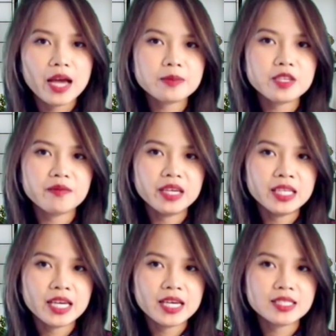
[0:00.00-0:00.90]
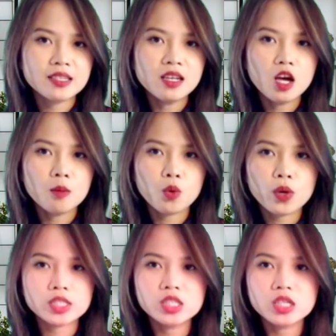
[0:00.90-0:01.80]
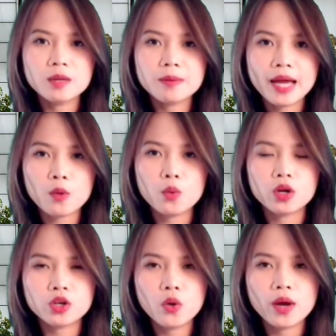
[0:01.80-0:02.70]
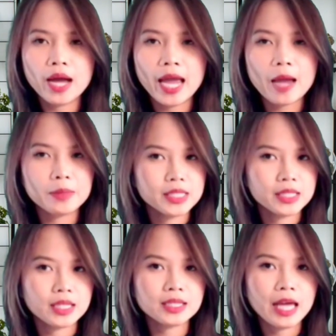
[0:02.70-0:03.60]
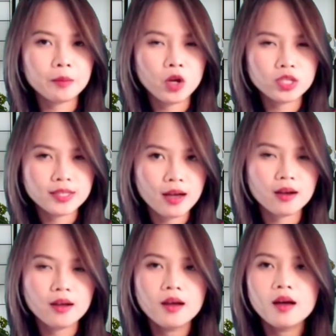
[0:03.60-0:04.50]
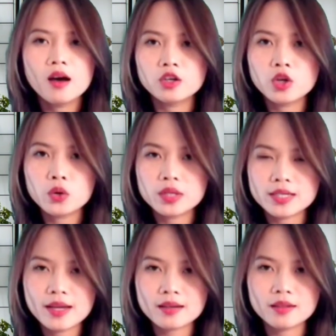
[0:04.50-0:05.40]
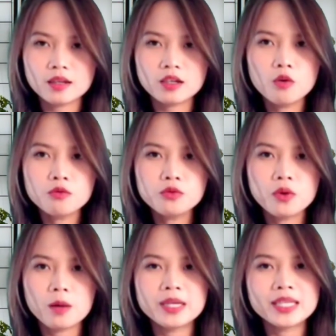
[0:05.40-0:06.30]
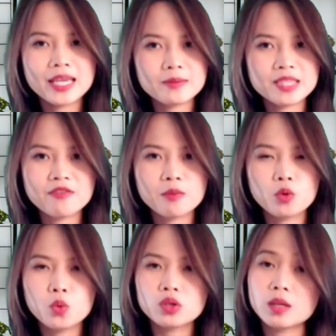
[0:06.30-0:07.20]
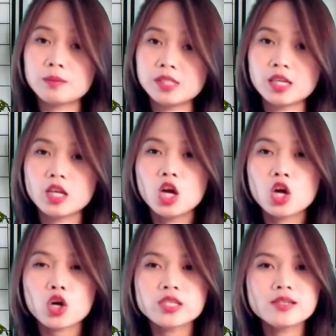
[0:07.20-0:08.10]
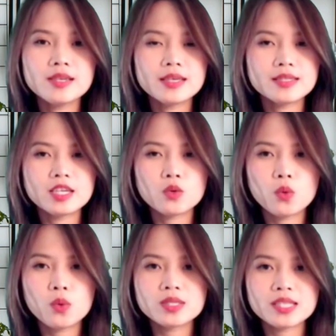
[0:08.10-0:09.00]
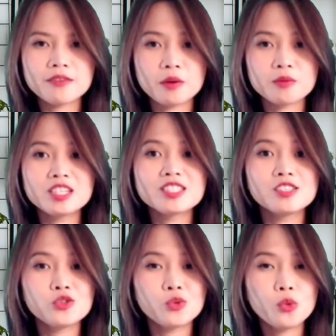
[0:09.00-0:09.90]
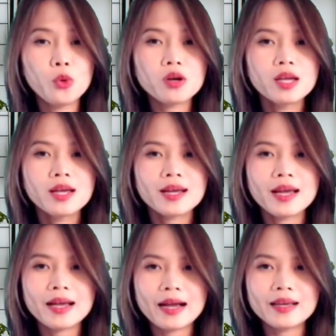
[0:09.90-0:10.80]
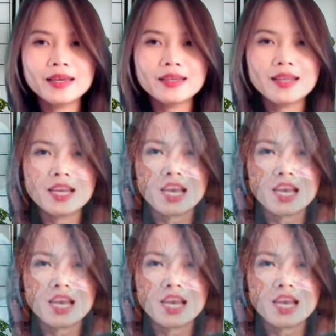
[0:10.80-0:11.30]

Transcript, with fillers: Times of India dẫn lời một quan chức cấp cao của Ấn Độ ngày 29 tháng 8 nói rằng Ấn Độ thấy rằng thật không phù hợp khi tham gia vào một cuộc tập trận có sự hiện diện của quân giải phóng nhân dân Trung Quốc, kể cả khi đây